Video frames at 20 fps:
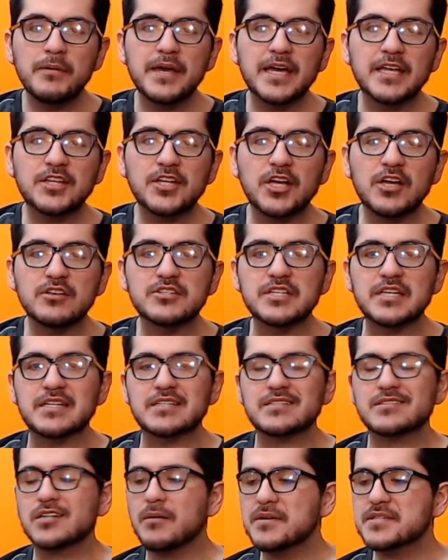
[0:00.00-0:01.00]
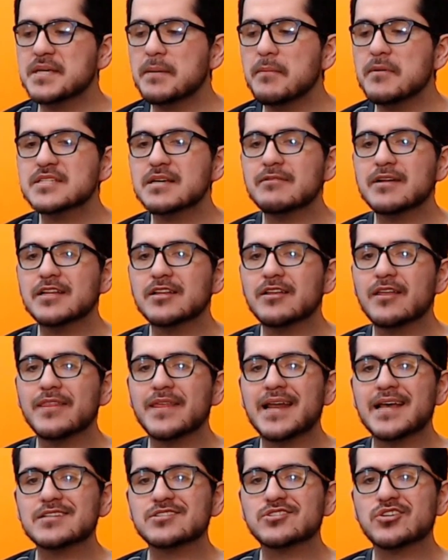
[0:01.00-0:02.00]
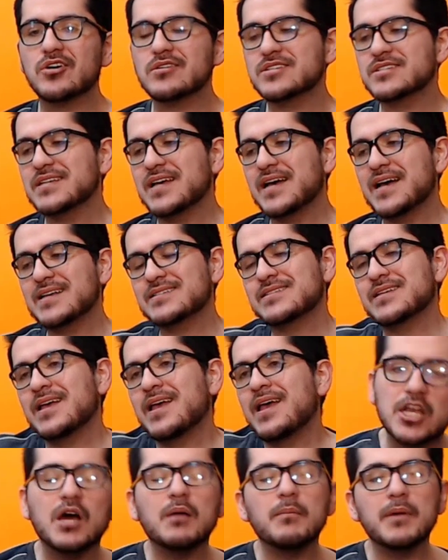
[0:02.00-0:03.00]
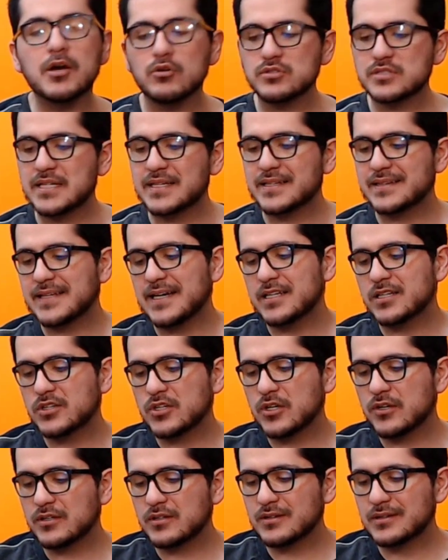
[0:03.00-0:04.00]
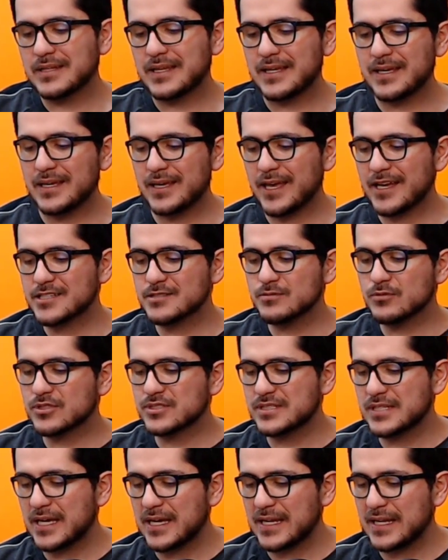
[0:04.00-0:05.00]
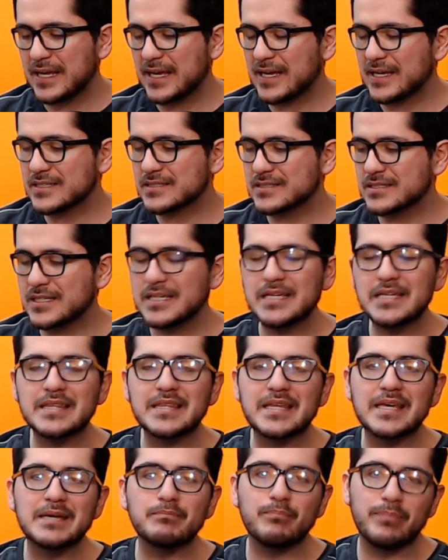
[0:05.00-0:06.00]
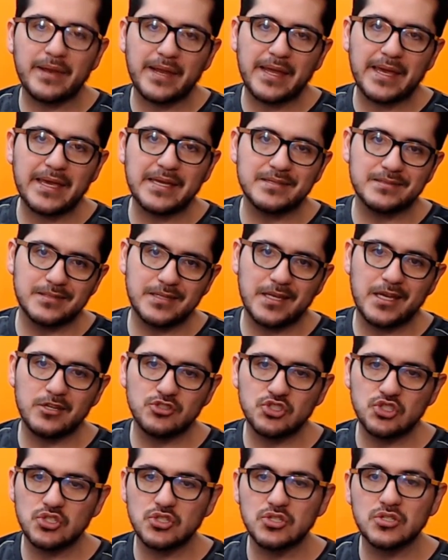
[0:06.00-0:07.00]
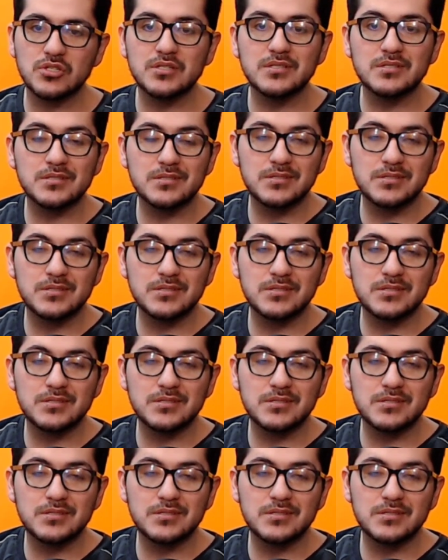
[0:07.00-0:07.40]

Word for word: Muy bien, entonces, comencemos hablando de las cosas que no me gustan tanto de Xbox Series y de PlayStation